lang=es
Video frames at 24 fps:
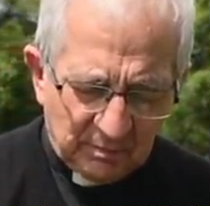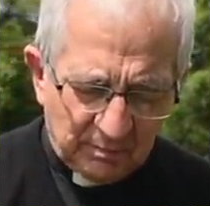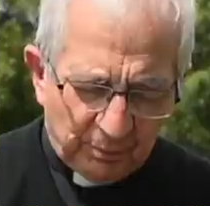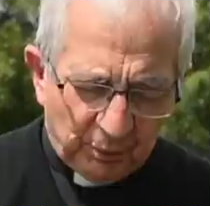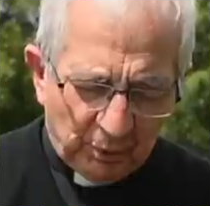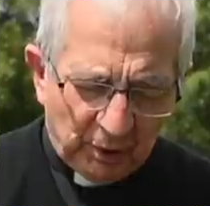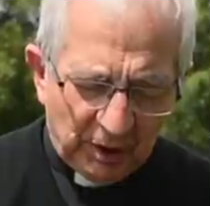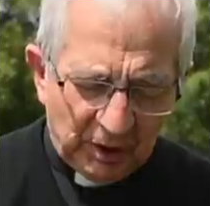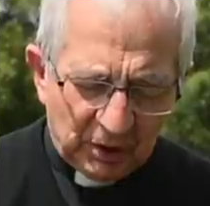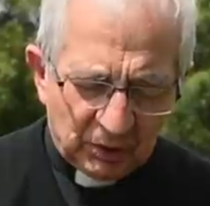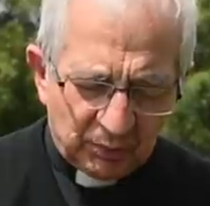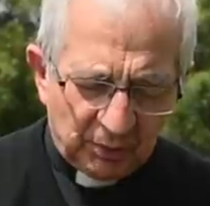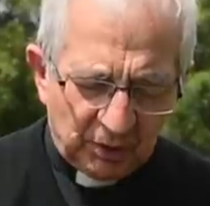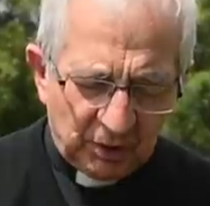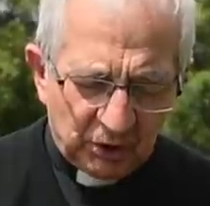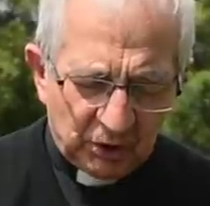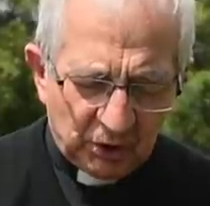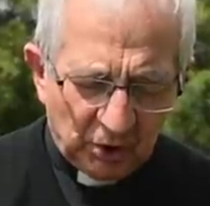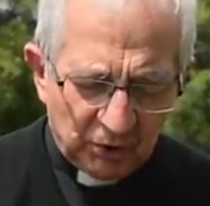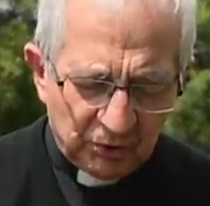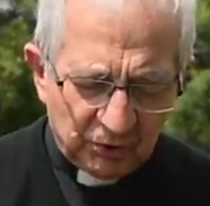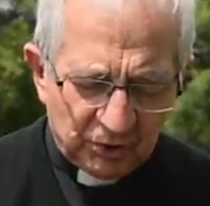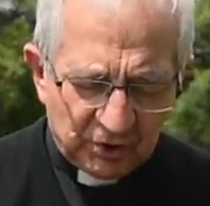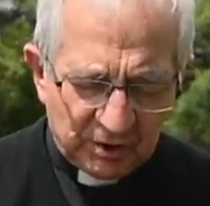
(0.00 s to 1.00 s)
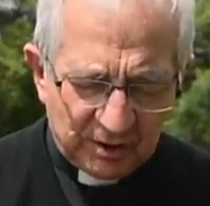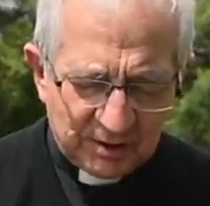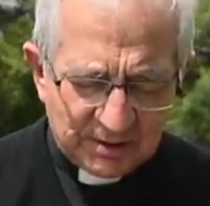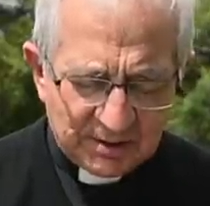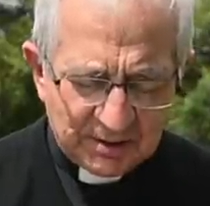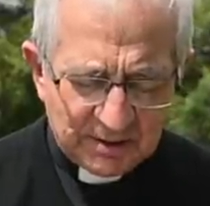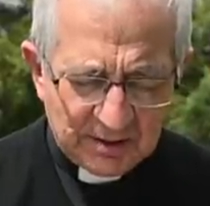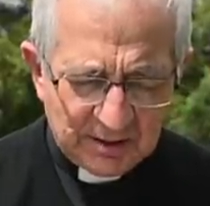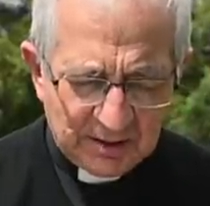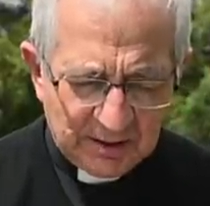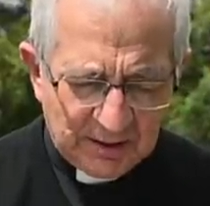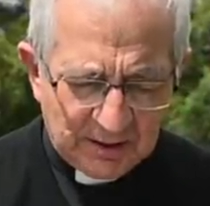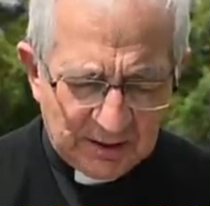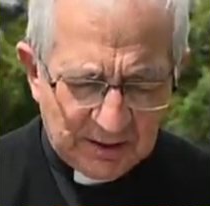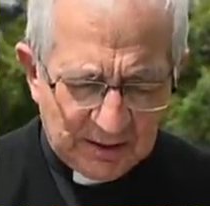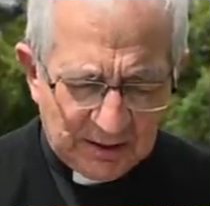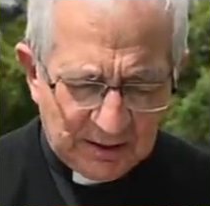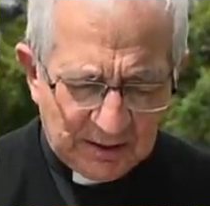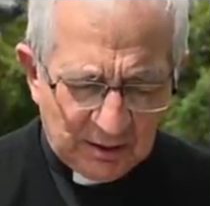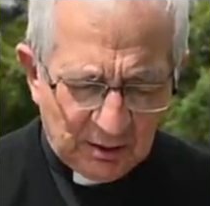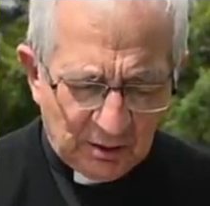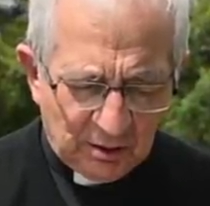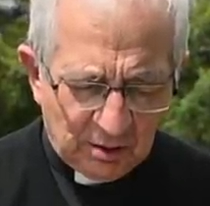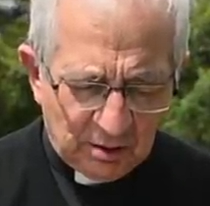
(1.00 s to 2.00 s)
Por eso entonces
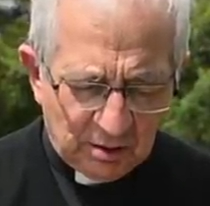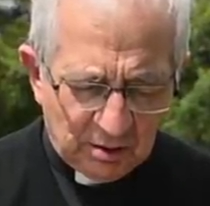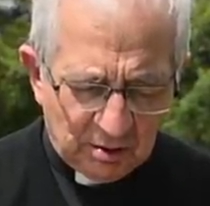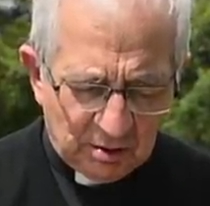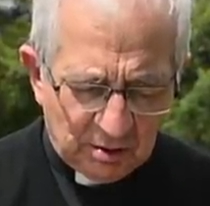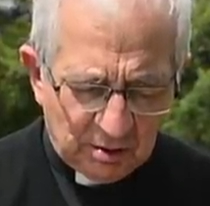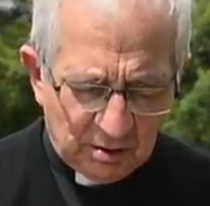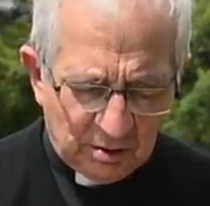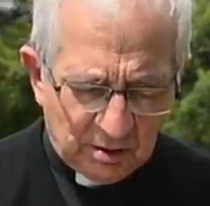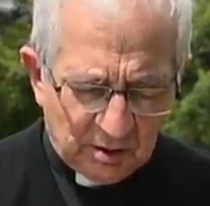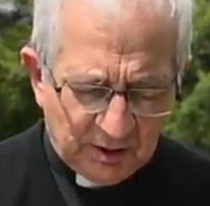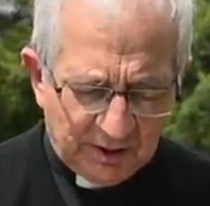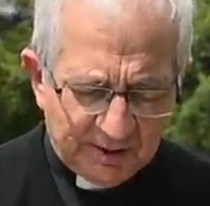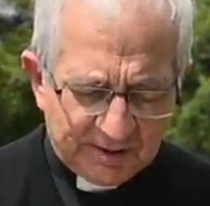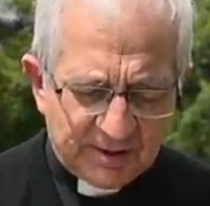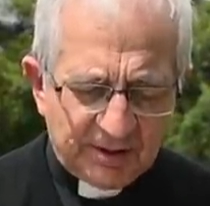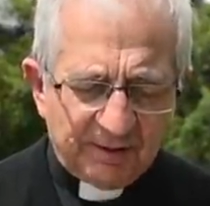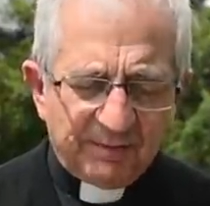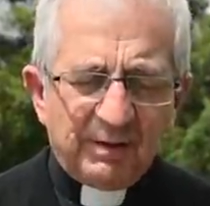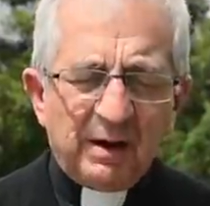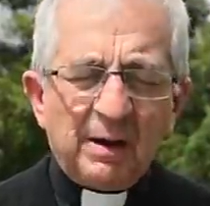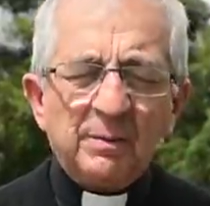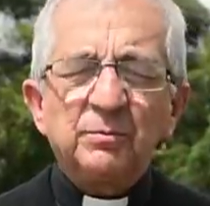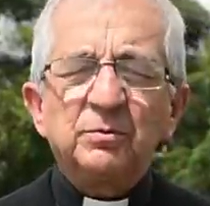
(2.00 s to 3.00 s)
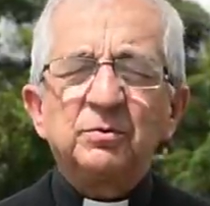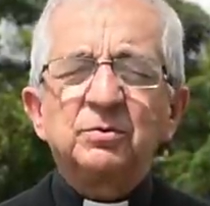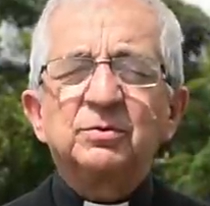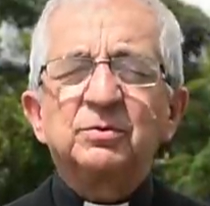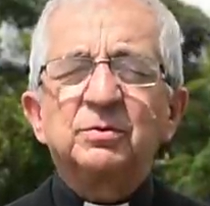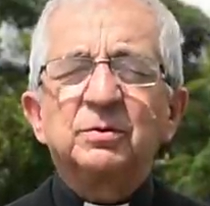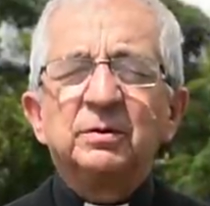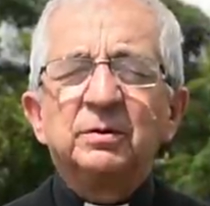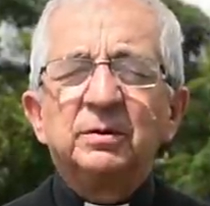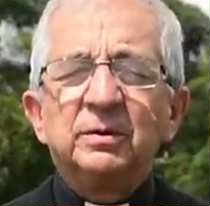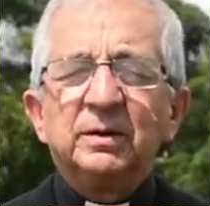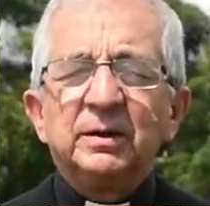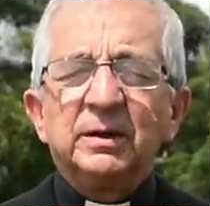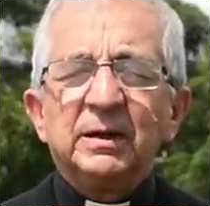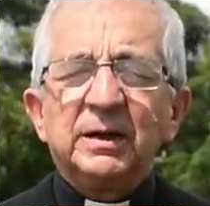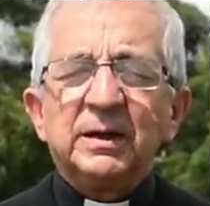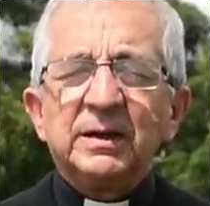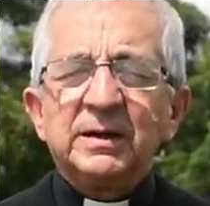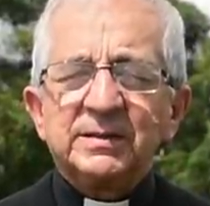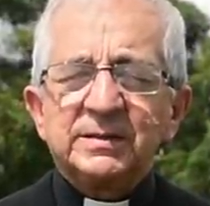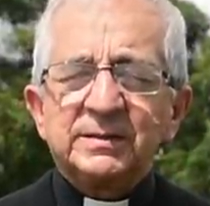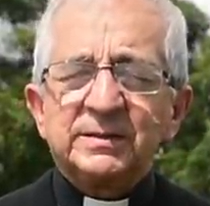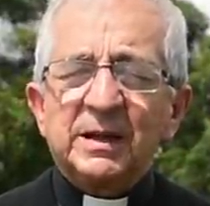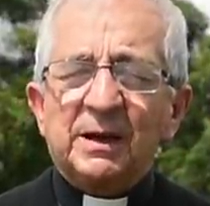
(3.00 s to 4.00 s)
recibamos
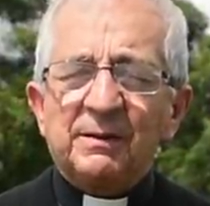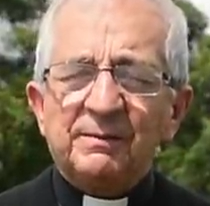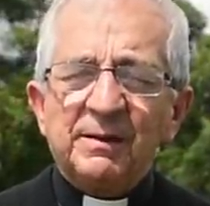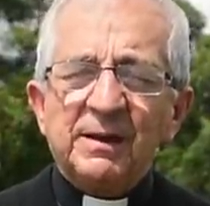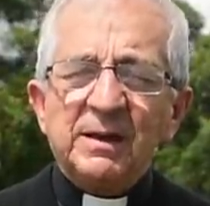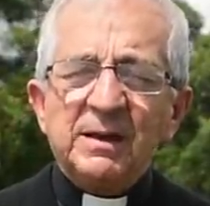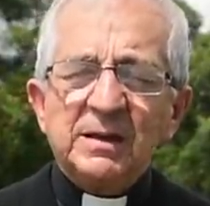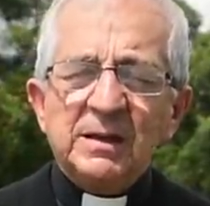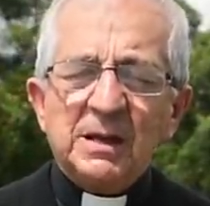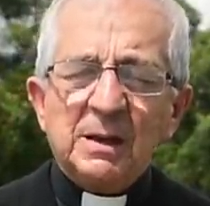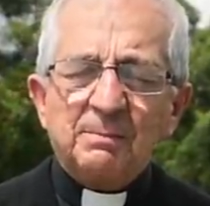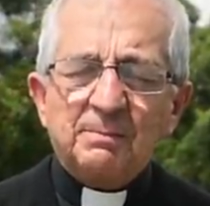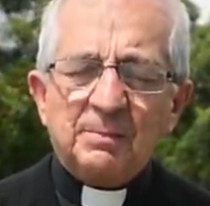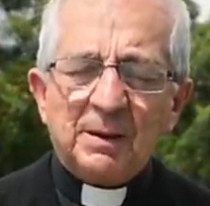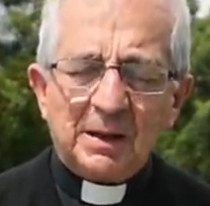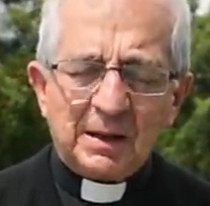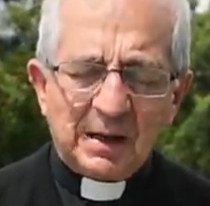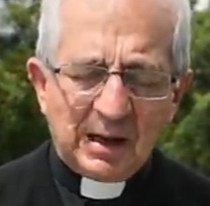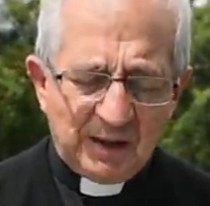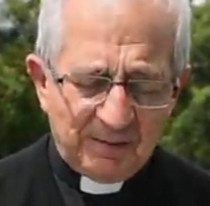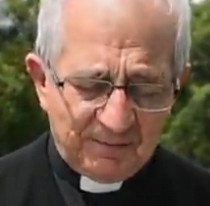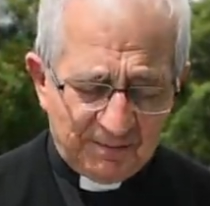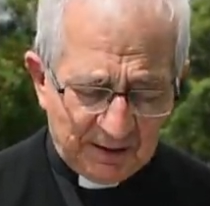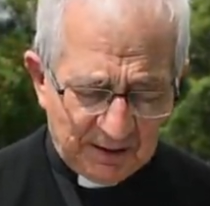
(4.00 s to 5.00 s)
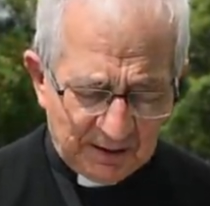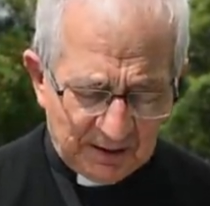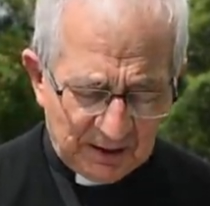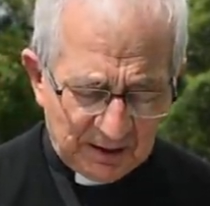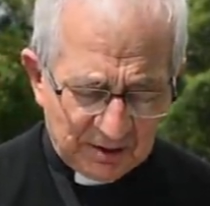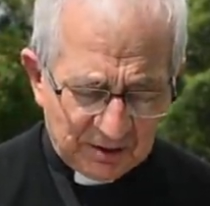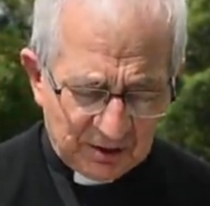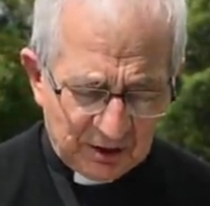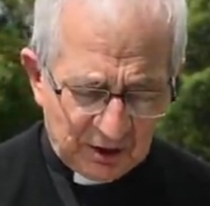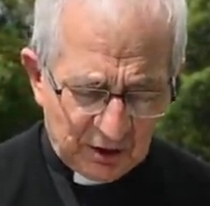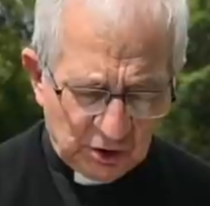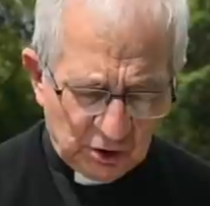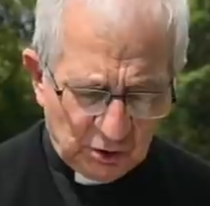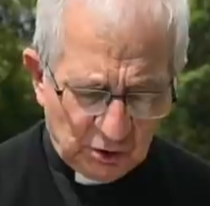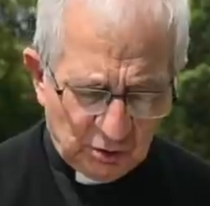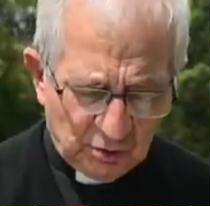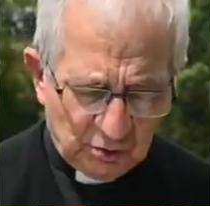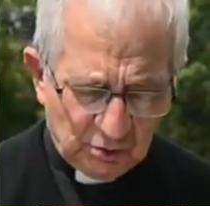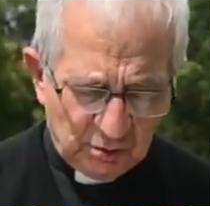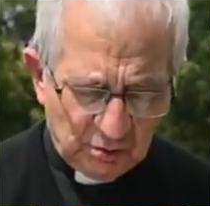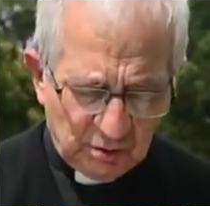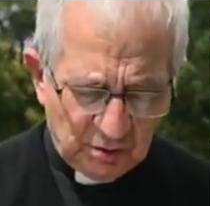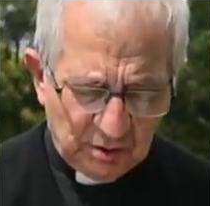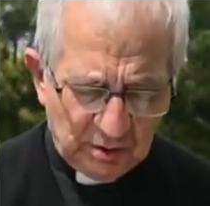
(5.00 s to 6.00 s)
esta bella palabra del
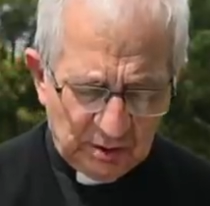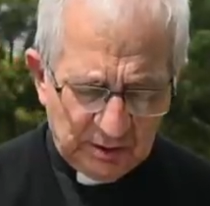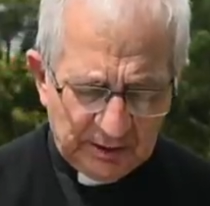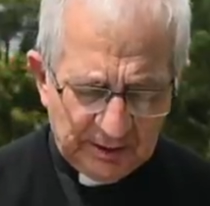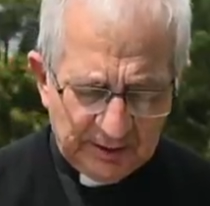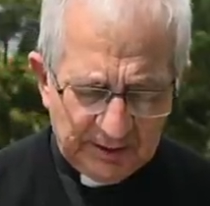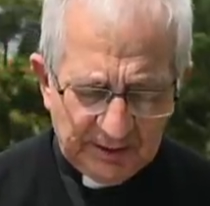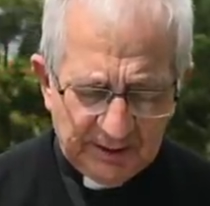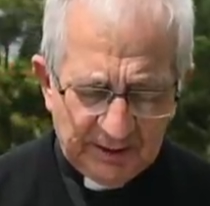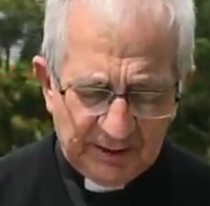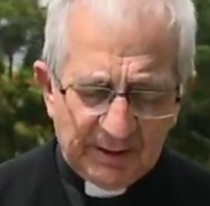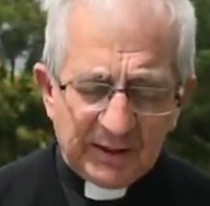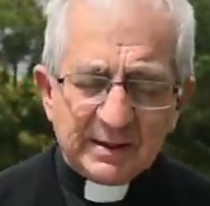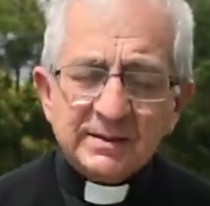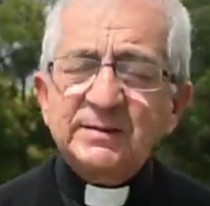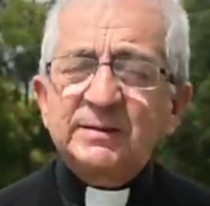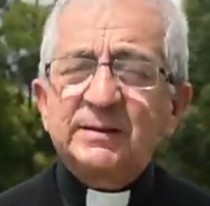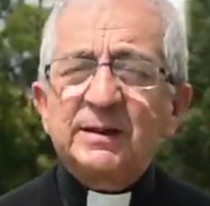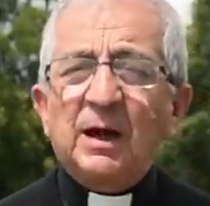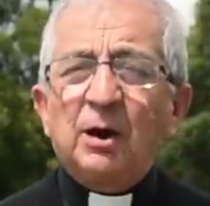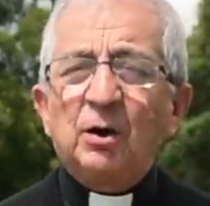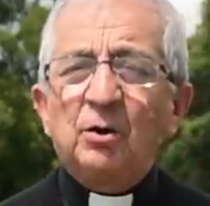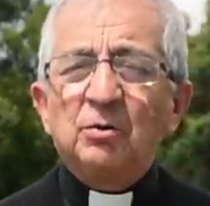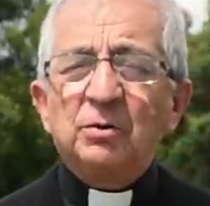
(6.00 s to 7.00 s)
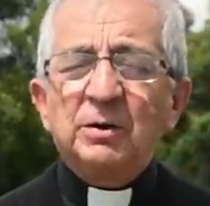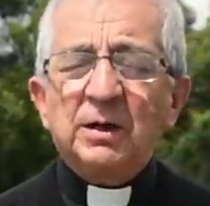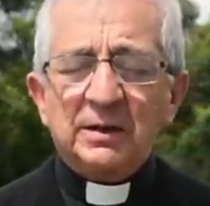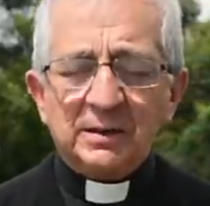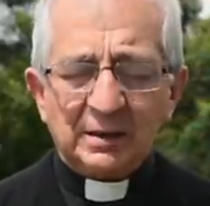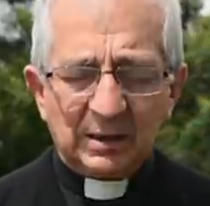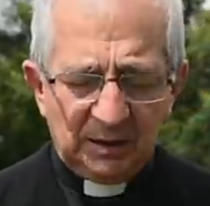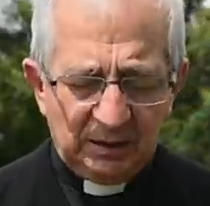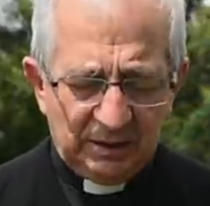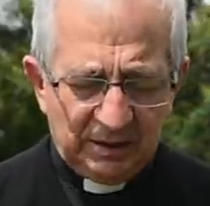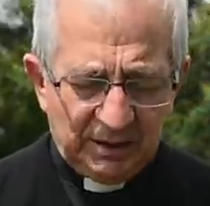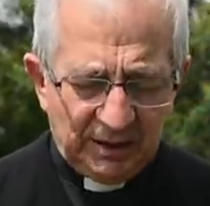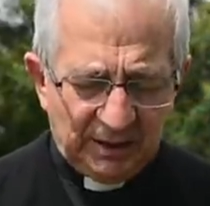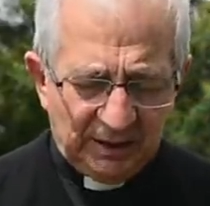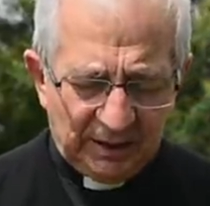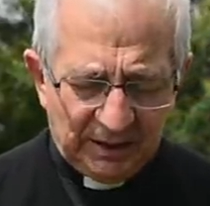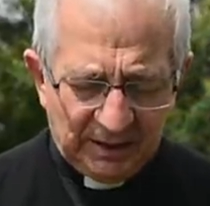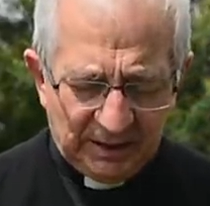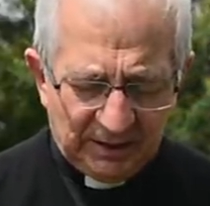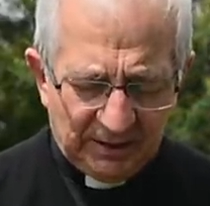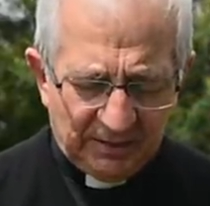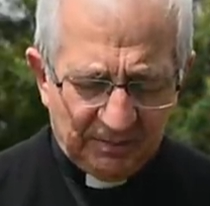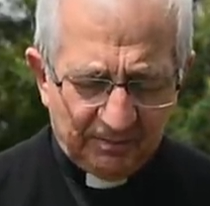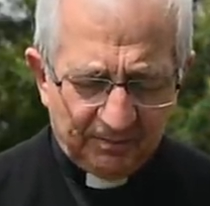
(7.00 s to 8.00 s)
Señor en esta hora del
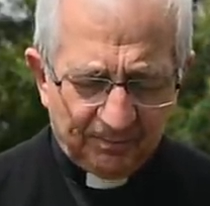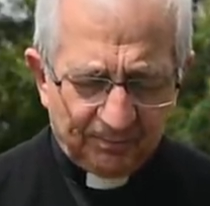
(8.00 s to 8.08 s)
día.